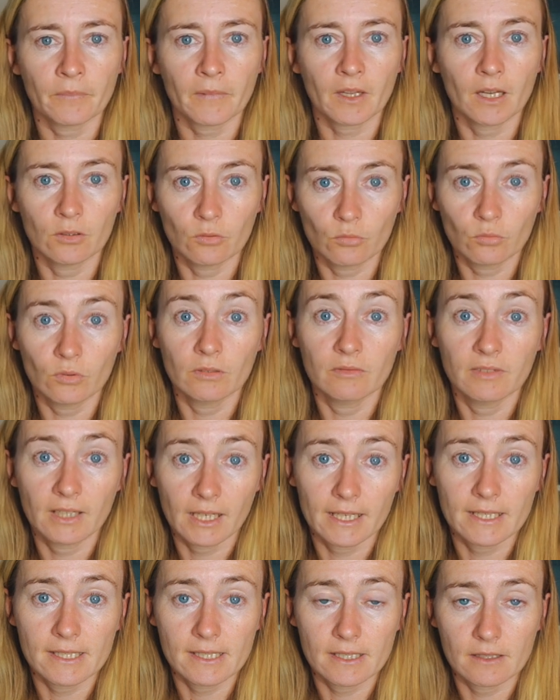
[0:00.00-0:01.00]
оттуда
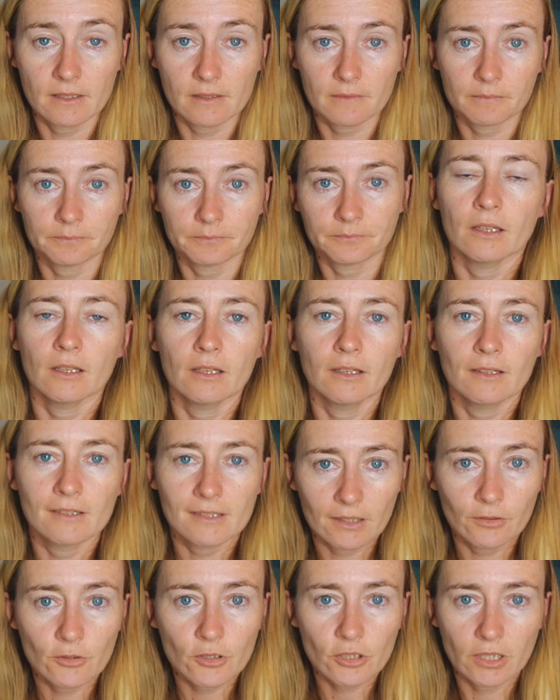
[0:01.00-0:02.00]
выходить. И
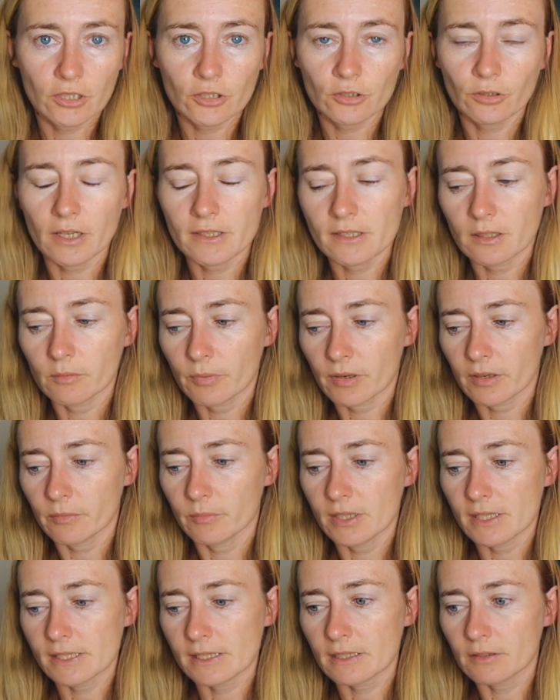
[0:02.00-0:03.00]
следующее, да, что хотела
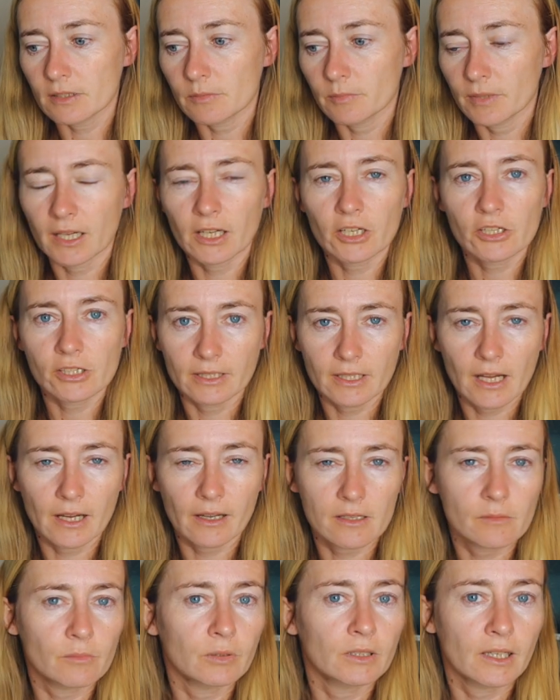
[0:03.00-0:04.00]
прокомментировать, мне кажется, это как
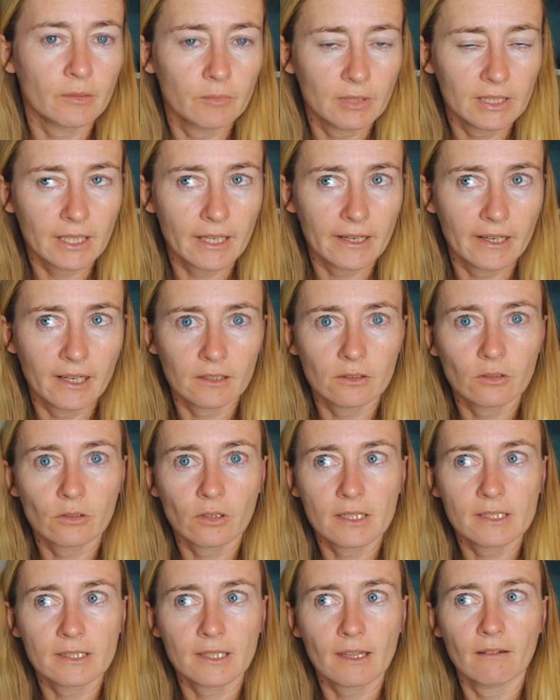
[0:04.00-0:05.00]
раз был комментарий,
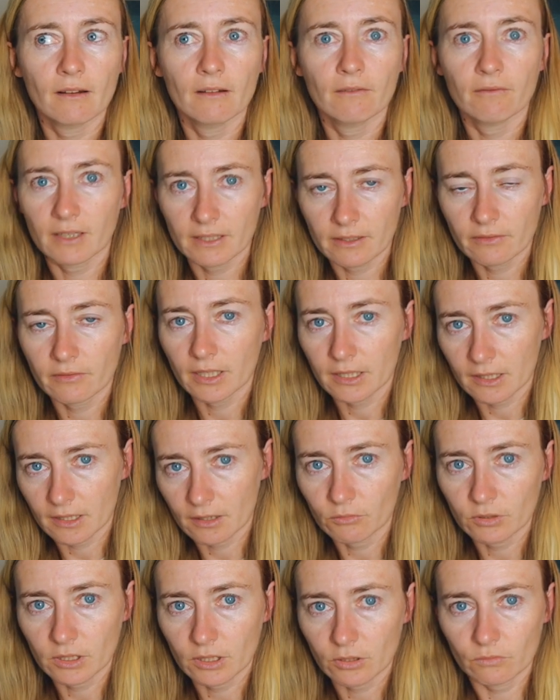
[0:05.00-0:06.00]
который оставили в ответ
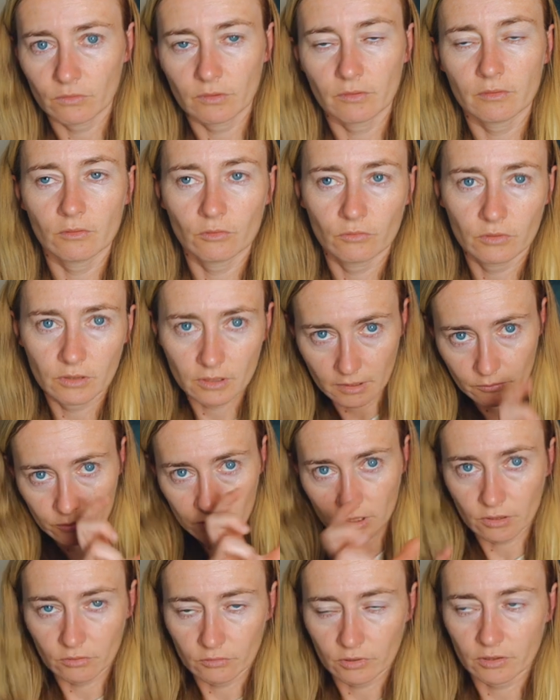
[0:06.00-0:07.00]
на вот эту вот, ну, вот, на вот
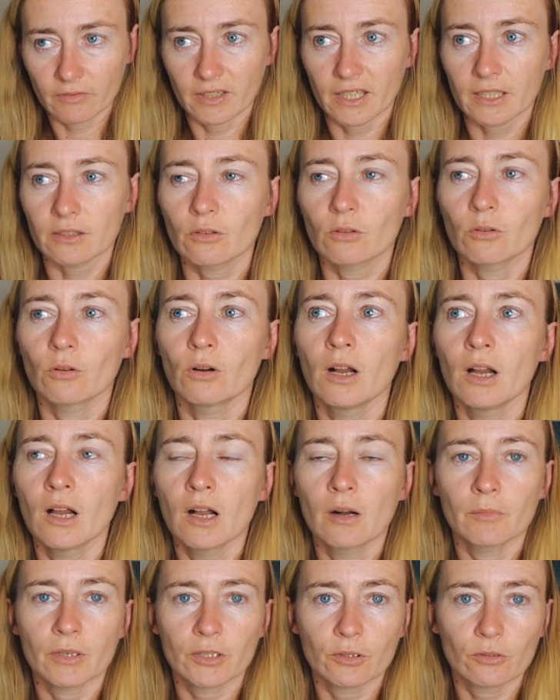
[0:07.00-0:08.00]
эту вот ветку
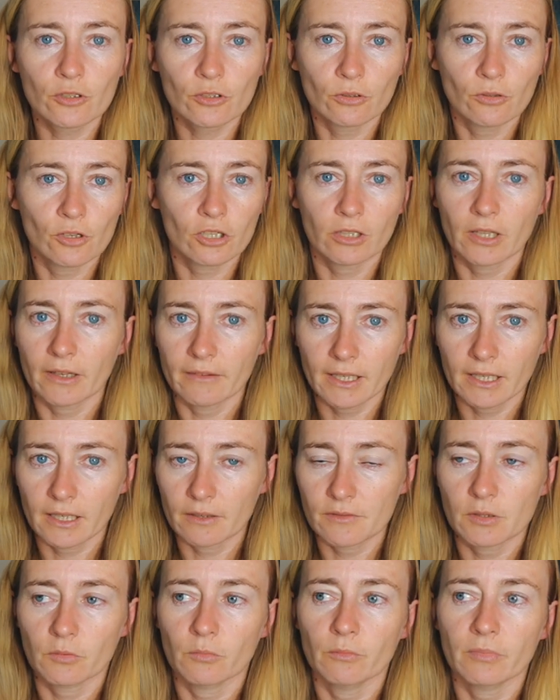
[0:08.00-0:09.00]
про то, что человек ко
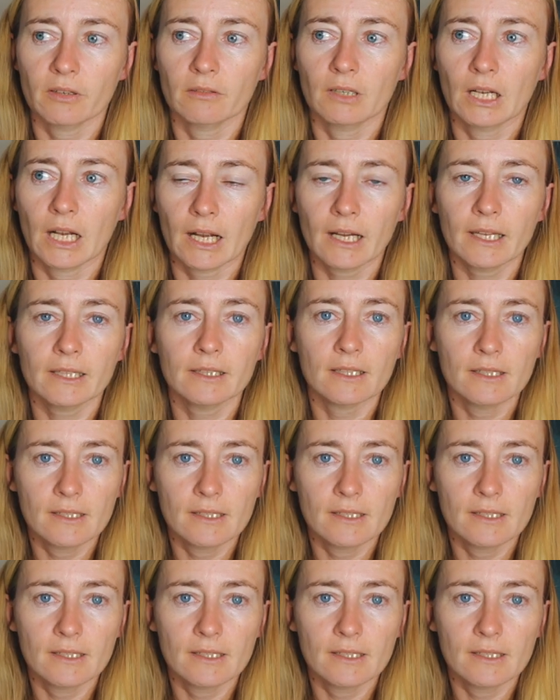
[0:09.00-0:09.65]
всему привыкает.